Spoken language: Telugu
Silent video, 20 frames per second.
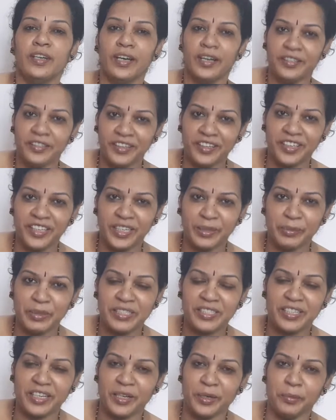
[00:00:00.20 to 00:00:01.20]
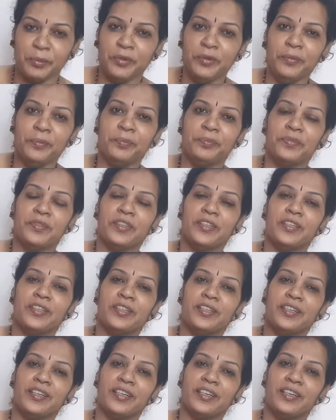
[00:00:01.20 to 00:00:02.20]
అందరికీ నమస్కారము
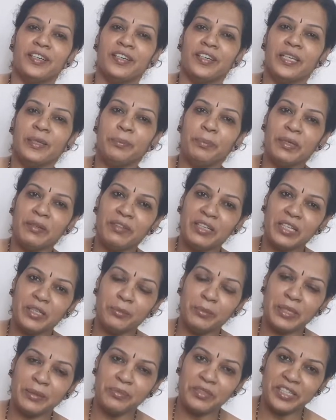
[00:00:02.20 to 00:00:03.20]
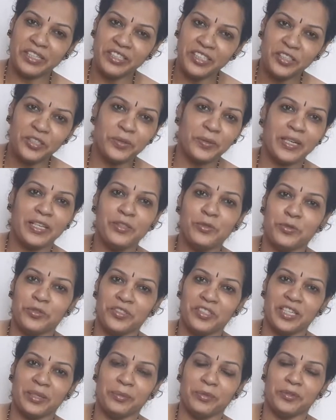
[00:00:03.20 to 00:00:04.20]
ఇప్పటివరకు మనం జంట స్వరాలు
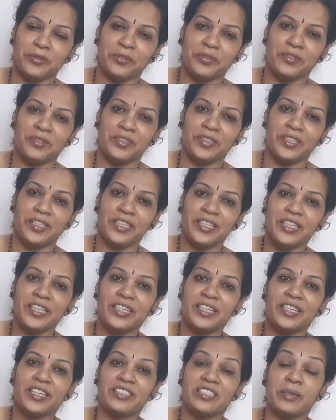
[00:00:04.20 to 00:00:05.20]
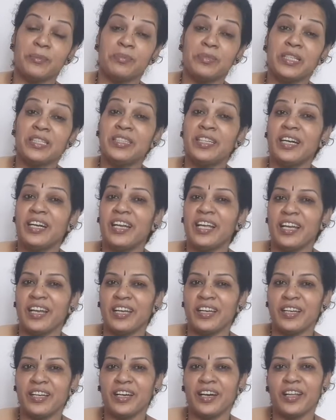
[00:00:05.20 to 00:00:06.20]
చూసాము ఇక సప్తతాళ
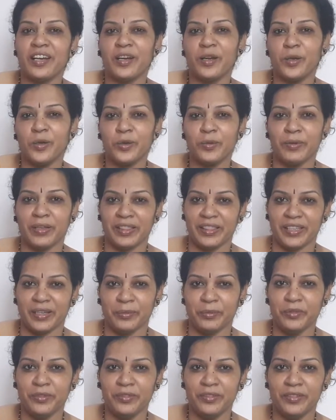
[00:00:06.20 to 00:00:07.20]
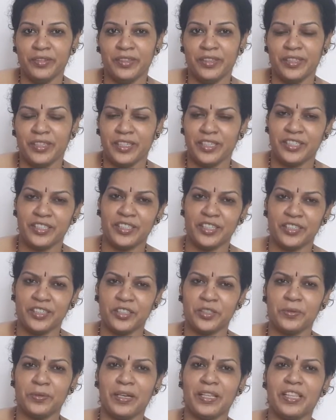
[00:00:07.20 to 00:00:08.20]
అలంకారాలకు వెళ్దాము జంట
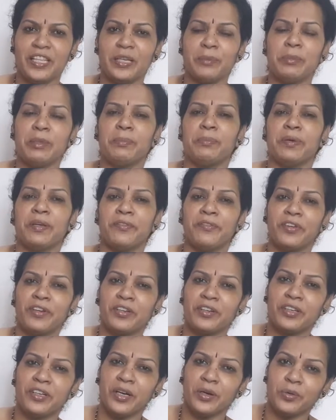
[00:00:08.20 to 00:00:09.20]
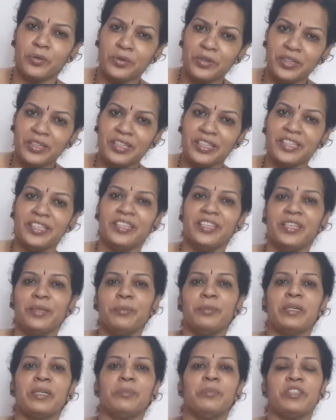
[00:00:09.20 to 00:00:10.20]
స్వరాల దాకా మీరు పర్ఫెక్ట్గా ఉంటేనే
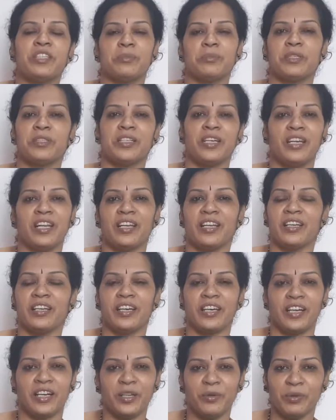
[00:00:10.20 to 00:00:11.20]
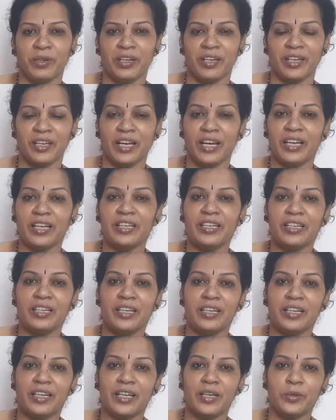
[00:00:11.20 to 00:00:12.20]
మనం సప్తతాళ అలంకారాలకు వెళ్ళాలి
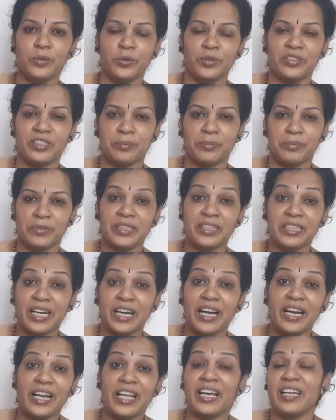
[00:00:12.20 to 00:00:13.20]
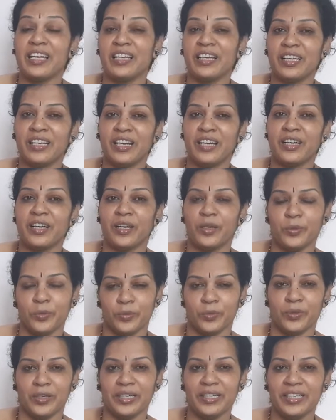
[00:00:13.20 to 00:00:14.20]
అలంకారాలు సప్తతాళ అలంకారాలు
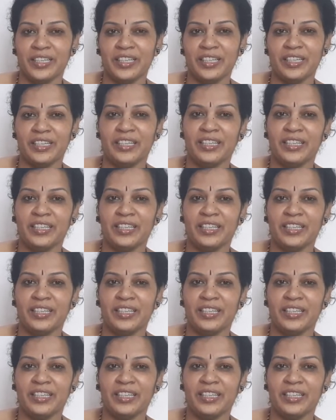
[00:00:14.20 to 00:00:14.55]
అంటే